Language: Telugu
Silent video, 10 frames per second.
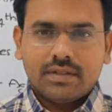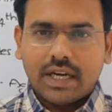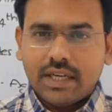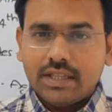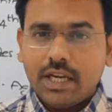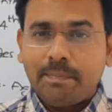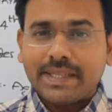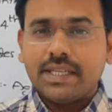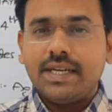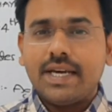థర్టీ త్రీ
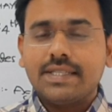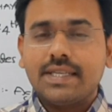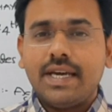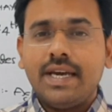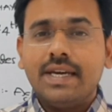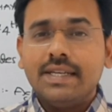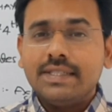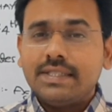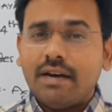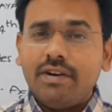పర్సెంటేజ్కి
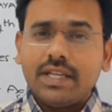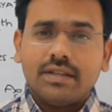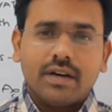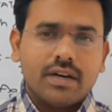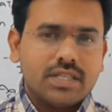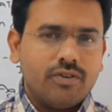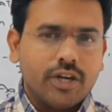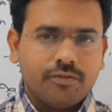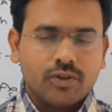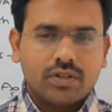సెవెంటీ థర్డ్ అండ్
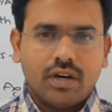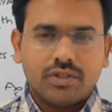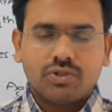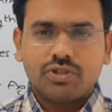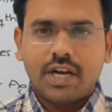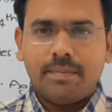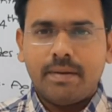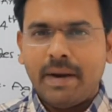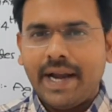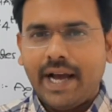సెవెంటీ ఫోర్త్ కాన్స్టిట్యూషనల్
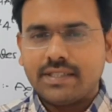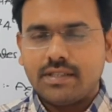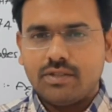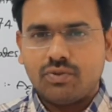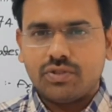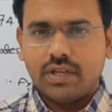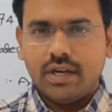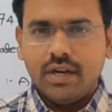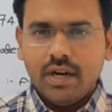అమెండ్మెంట్ యాక్ట్స్ తీసుకొచ్చినాయి